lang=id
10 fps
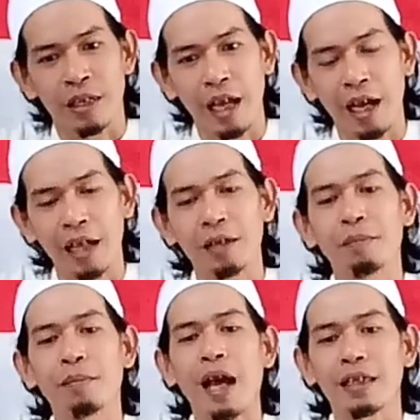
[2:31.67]
Nah,
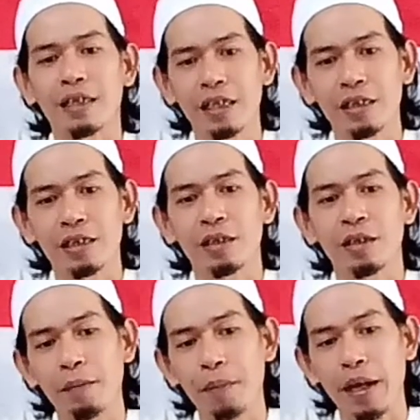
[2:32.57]
praktis
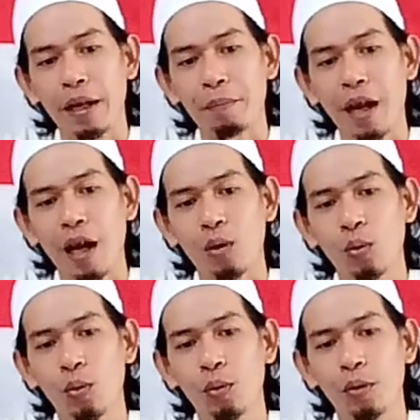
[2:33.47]
para
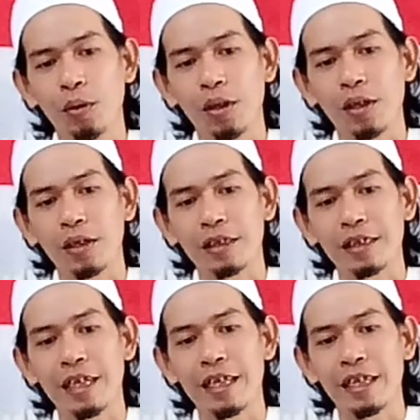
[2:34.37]
pelaku
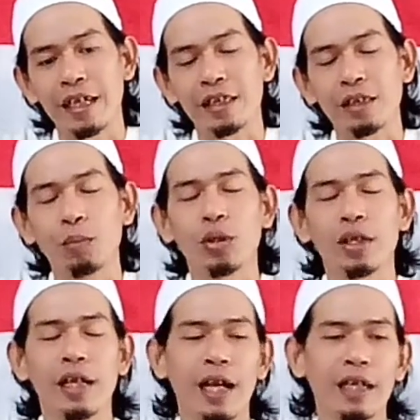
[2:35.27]
seninya disebut
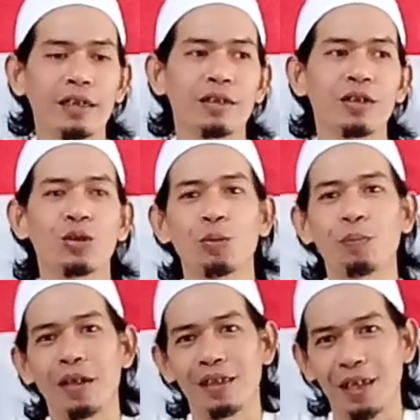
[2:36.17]
dengan
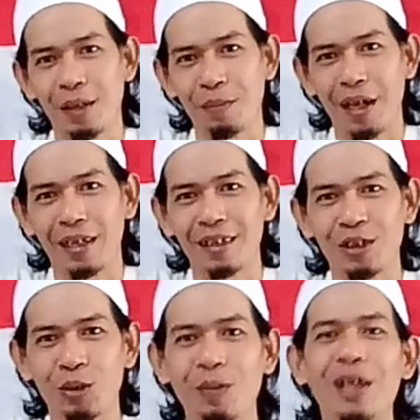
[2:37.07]
super seniman.
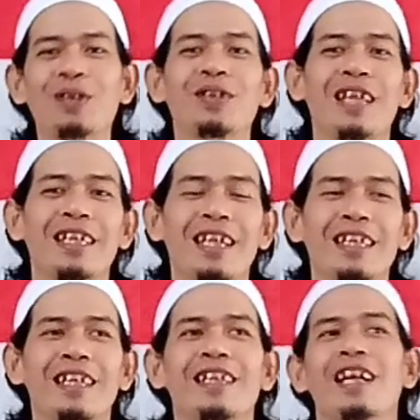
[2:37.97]
Semua itu saja.
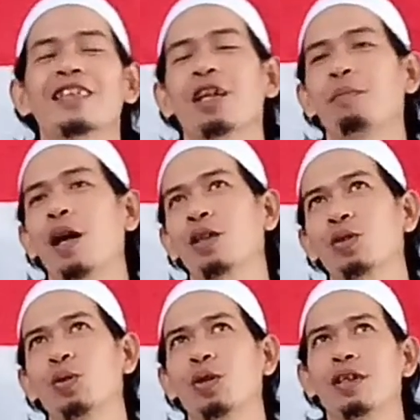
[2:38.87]
Jadi yang saya
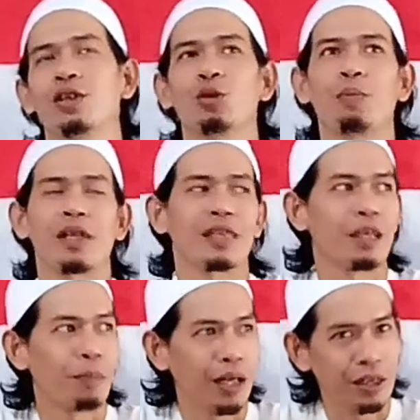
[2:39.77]
maksud super
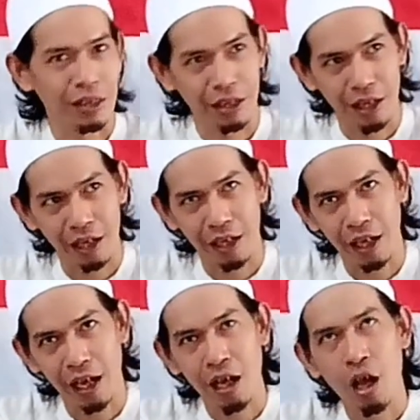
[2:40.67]
seniman di sini
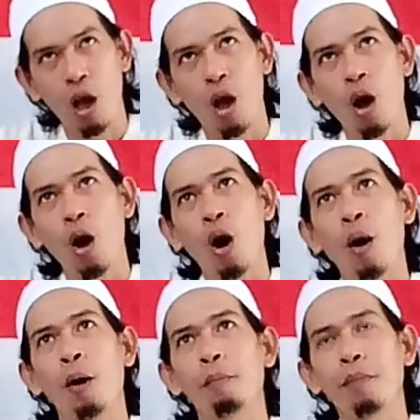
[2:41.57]
adalah
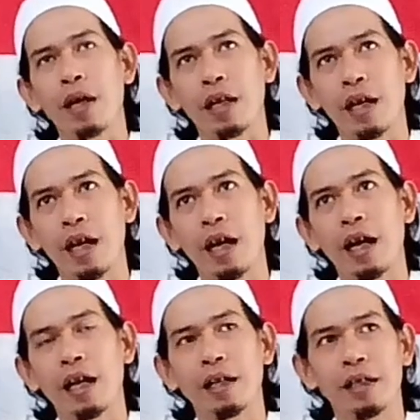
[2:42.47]

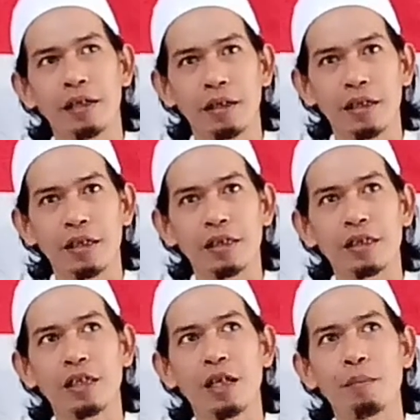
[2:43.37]
para
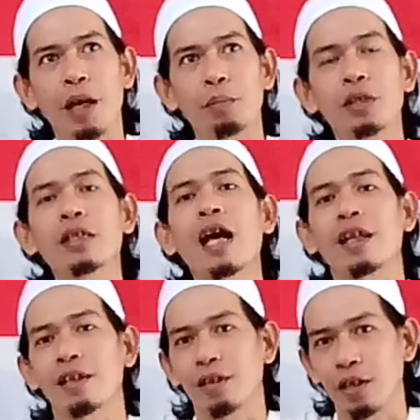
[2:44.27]
seniman
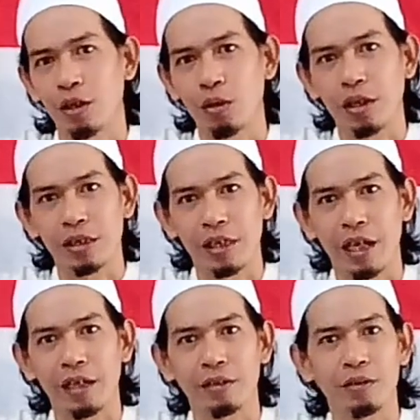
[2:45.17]
besar
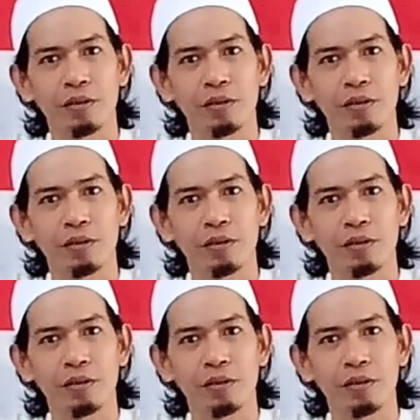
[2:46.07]
Indonesia